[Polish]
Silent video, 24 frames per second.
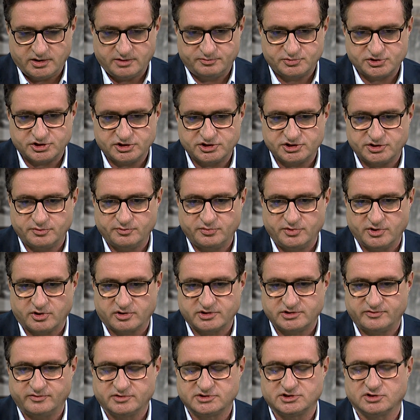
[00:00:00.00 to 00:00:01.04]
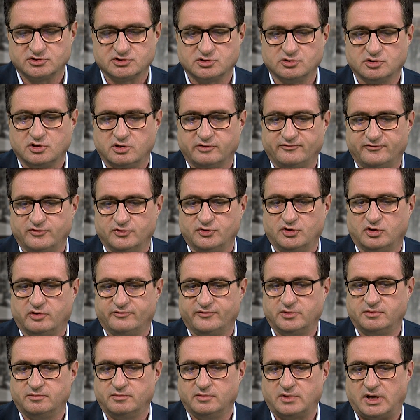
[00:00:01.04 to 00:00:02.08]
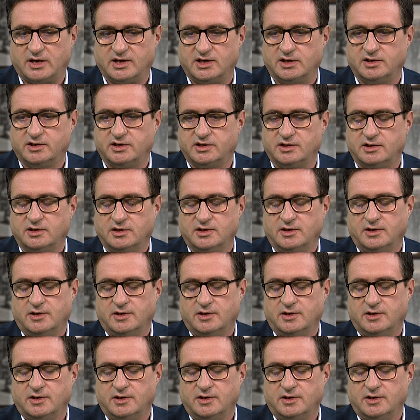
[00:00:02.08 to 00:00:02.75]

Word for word: przedsiębiorstwem stosunkowo nowym, ale